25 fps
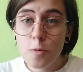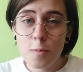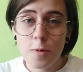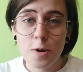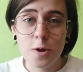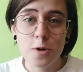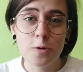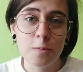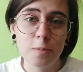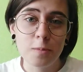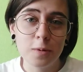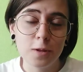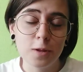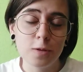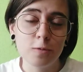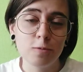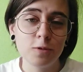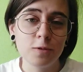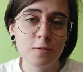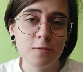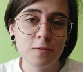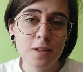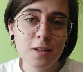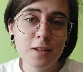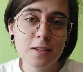мое было
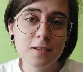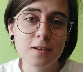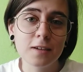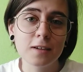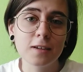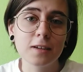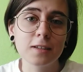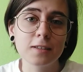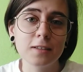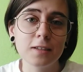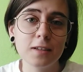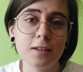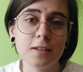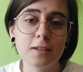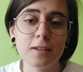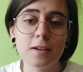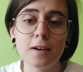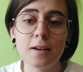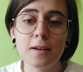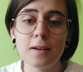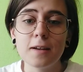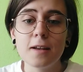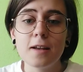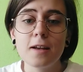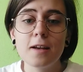удивление, когда
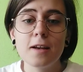я